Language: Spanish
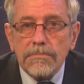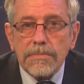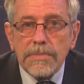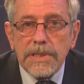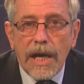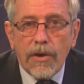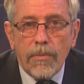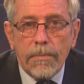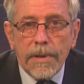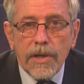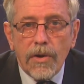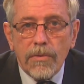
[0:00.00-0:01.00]
se han
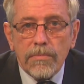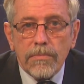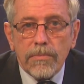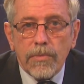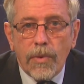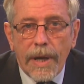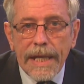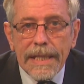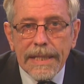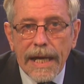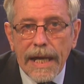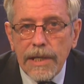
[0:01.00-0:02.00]
cumplido
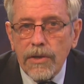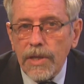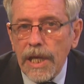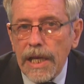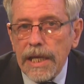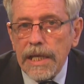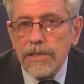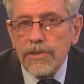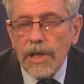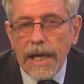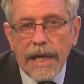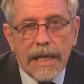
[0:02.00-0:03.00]
40 años del
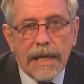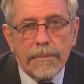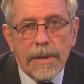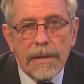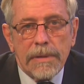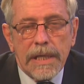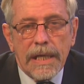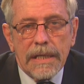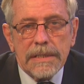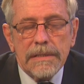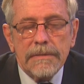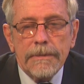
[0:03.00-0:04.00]
inicio de la Guerra de
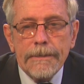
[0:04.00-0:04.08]
Malvinas.